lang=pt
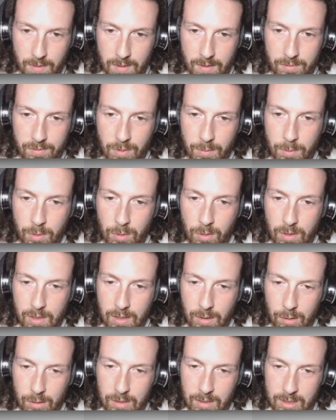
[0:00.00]
Vamos
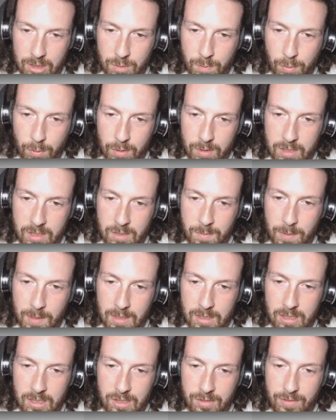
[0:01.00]
colocar outras poses
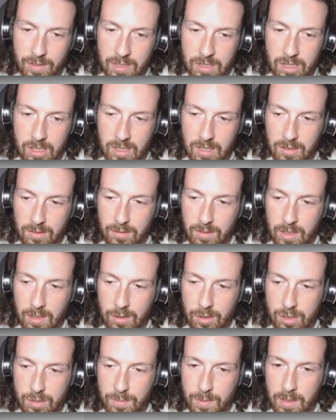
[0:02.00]
pra gente ver se chega num
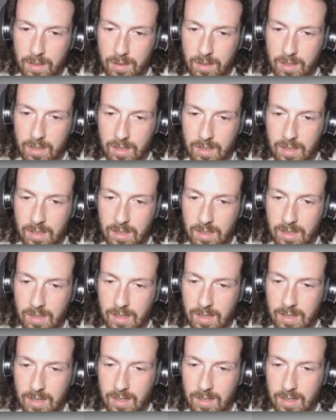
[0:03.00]
negócio melhor aqui.